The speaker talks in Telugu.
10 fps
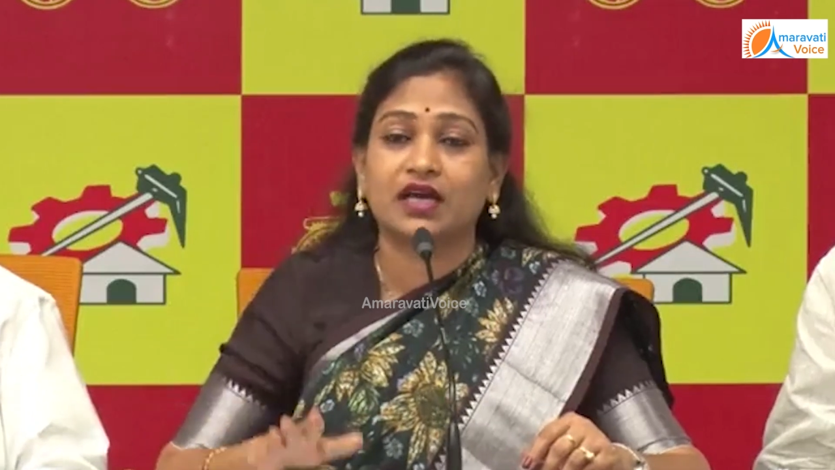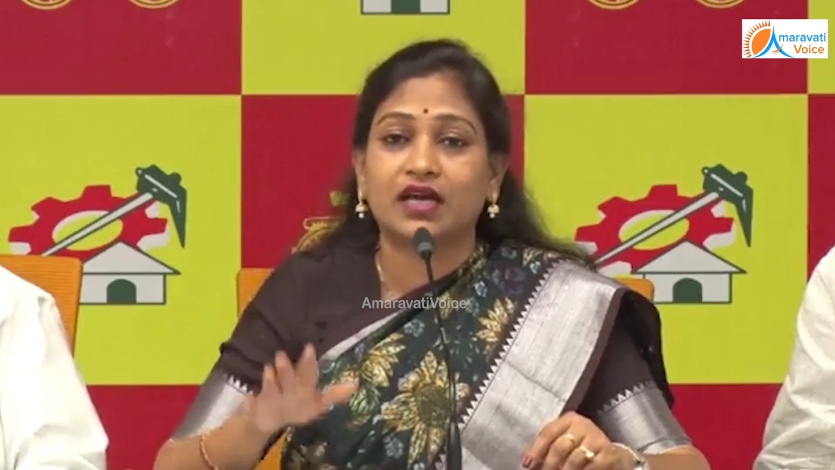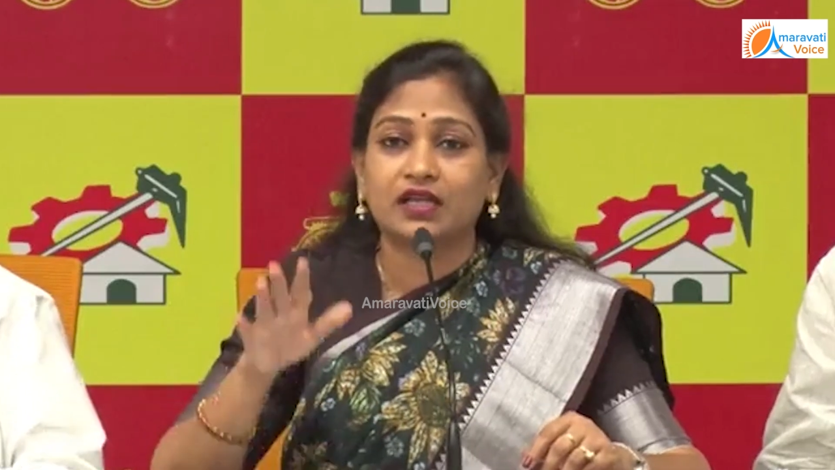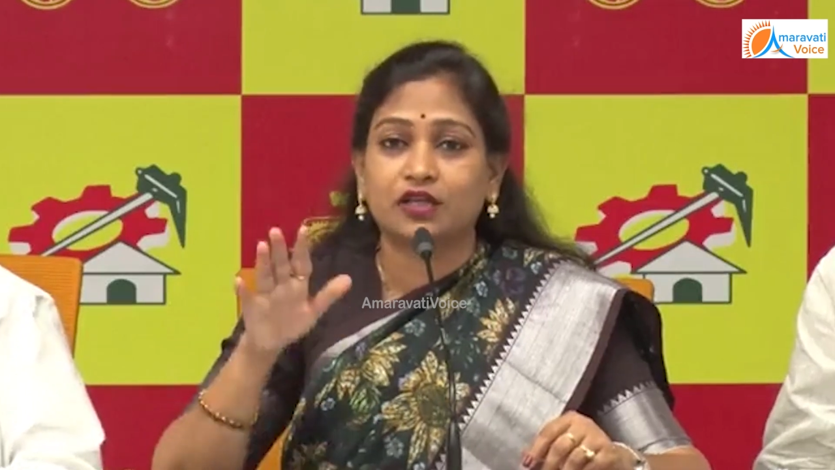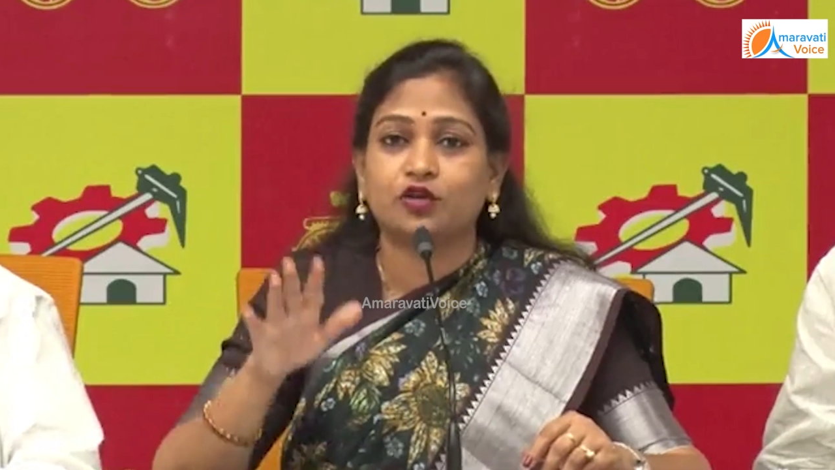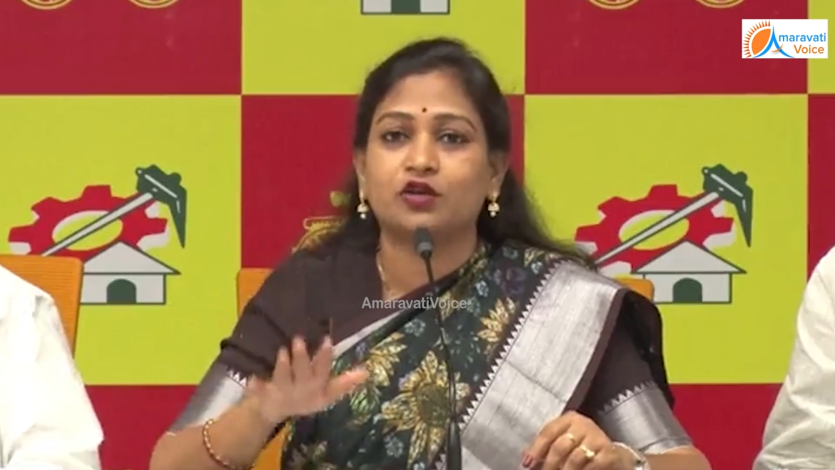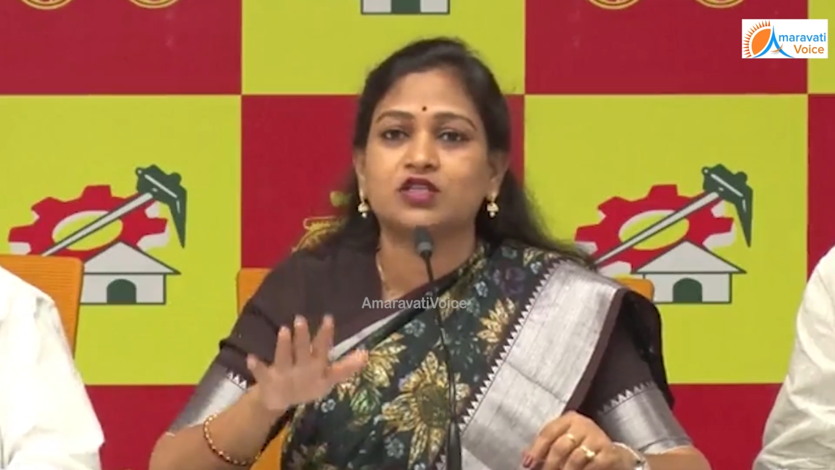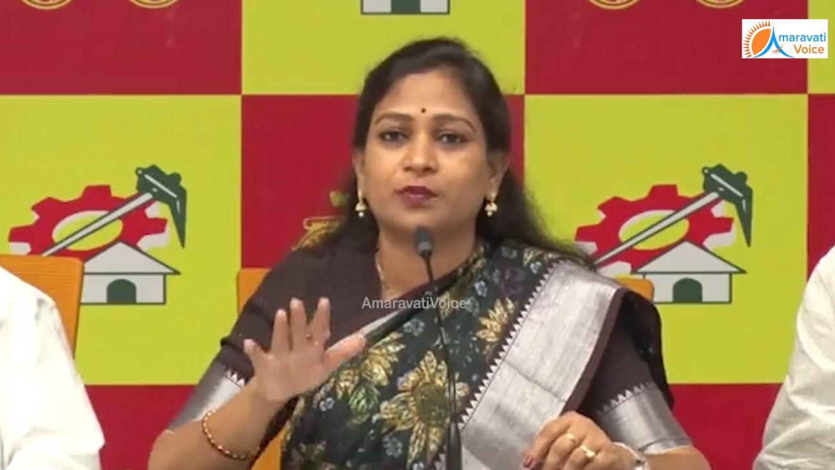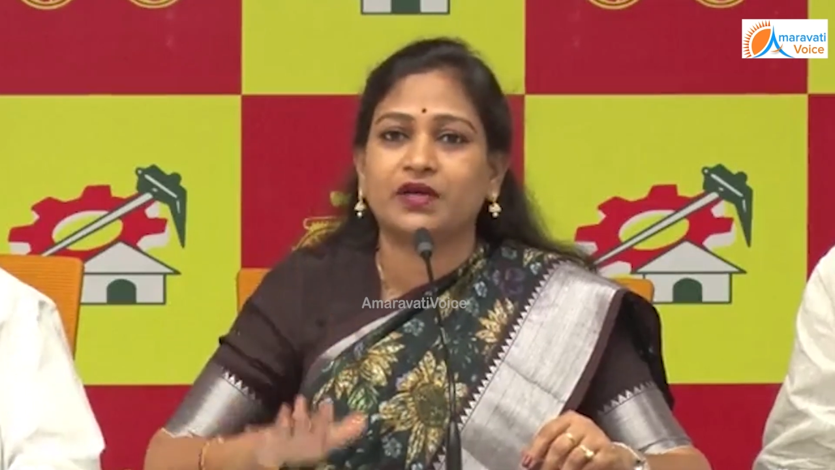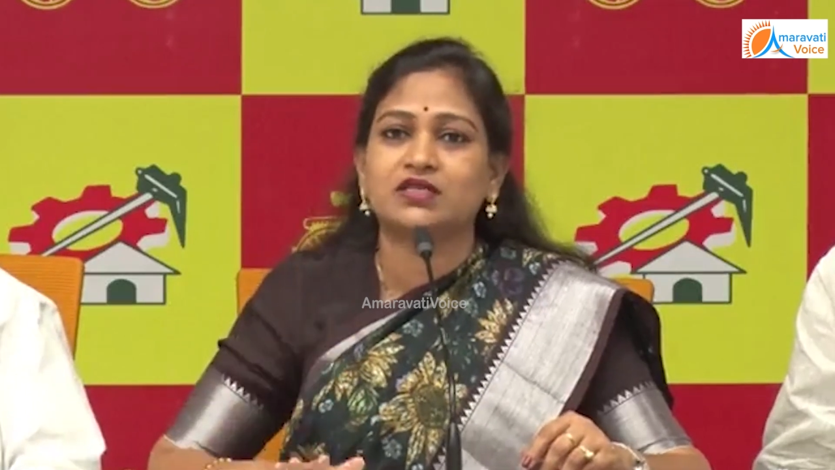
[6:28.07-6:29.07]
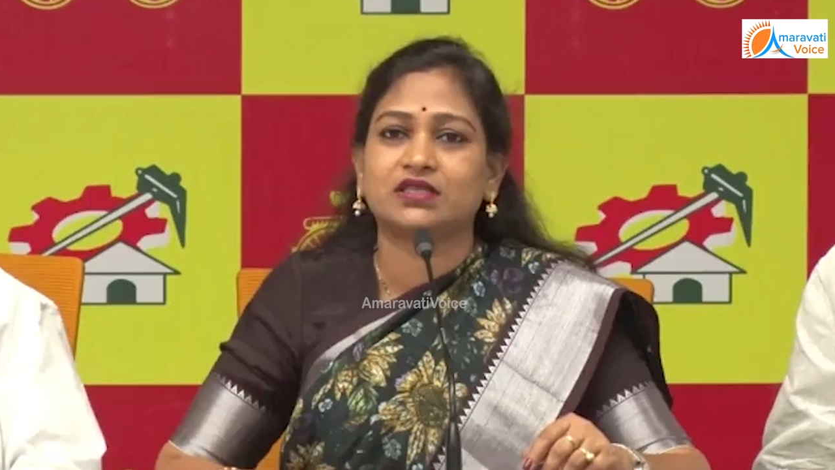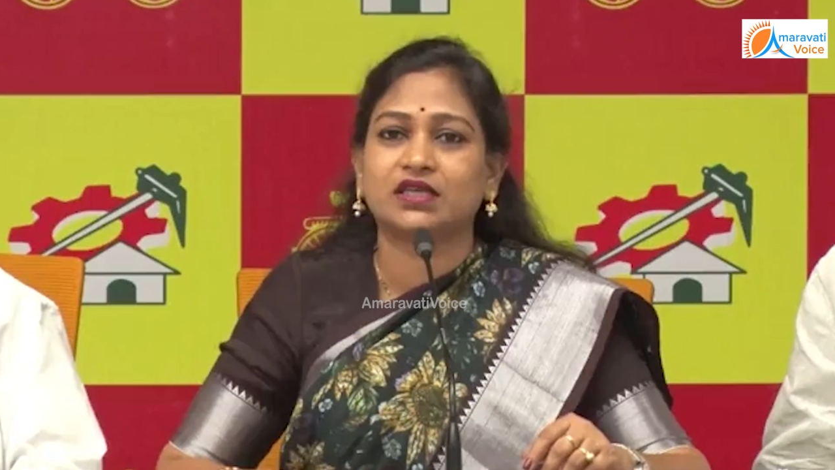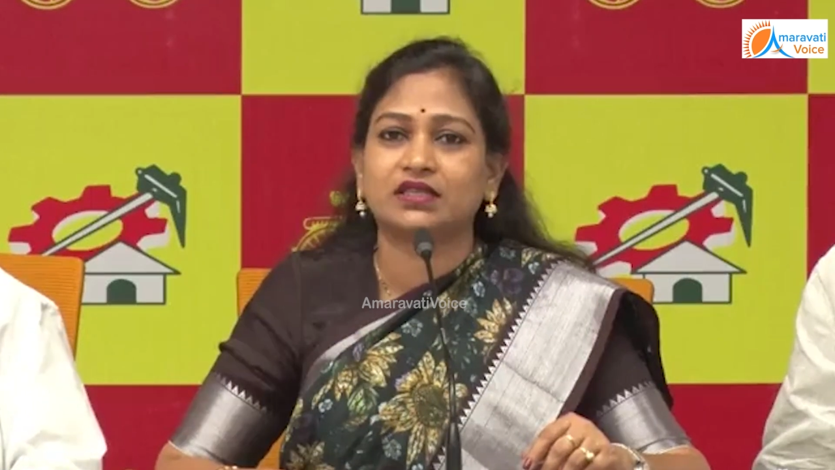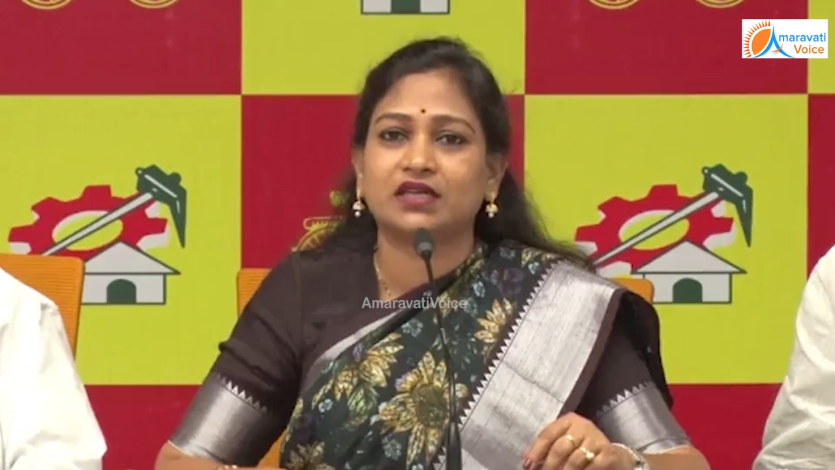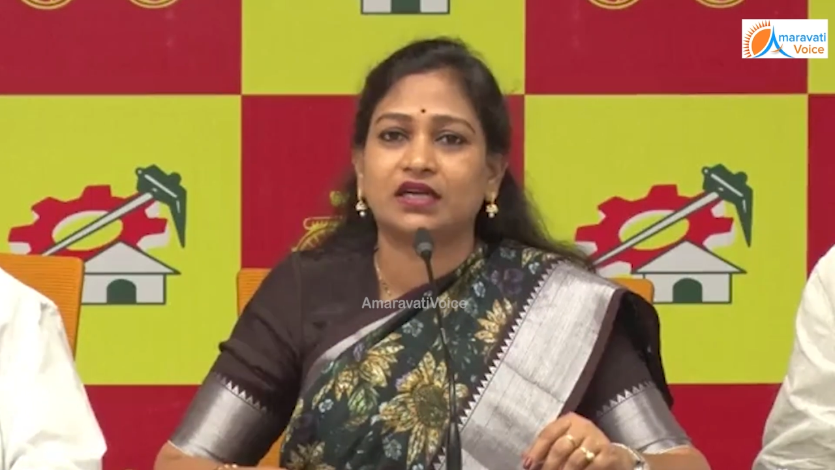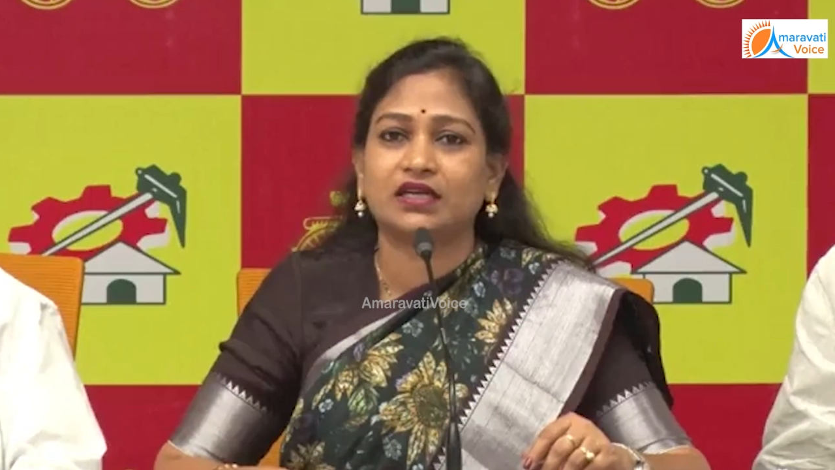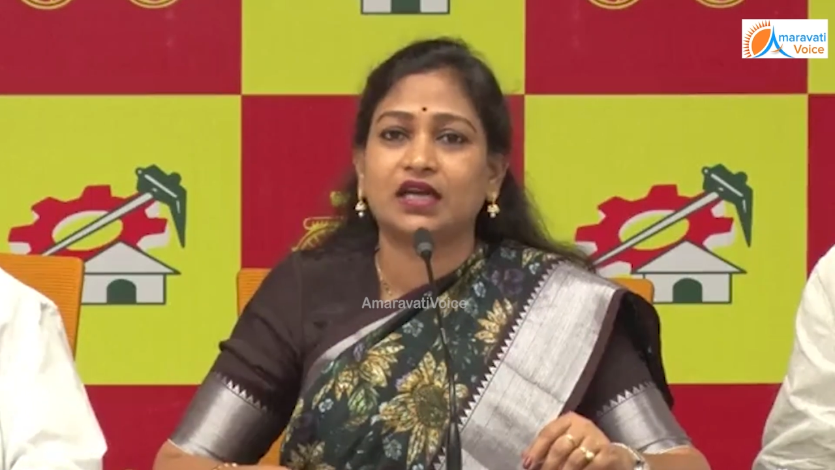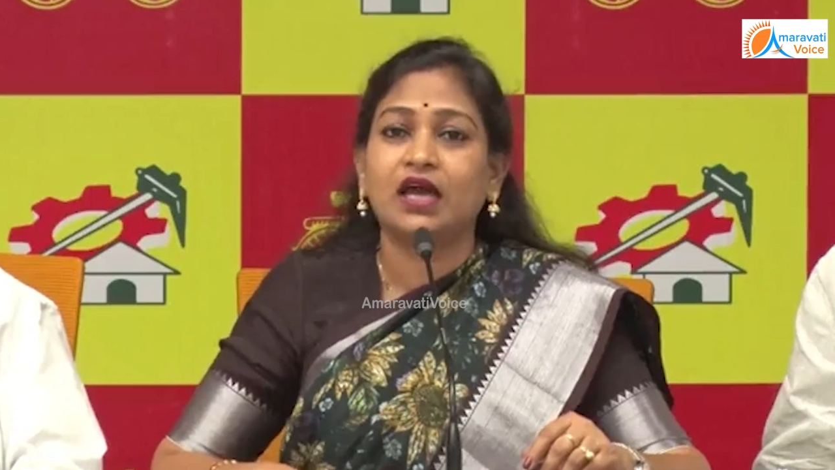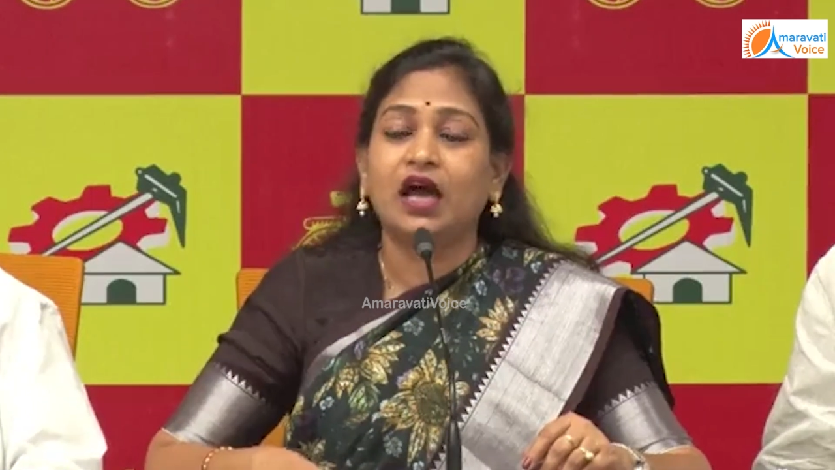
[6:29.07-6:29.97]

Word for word: కానీ ఈరోజు పరిస్థితి ఏందిరా అంటే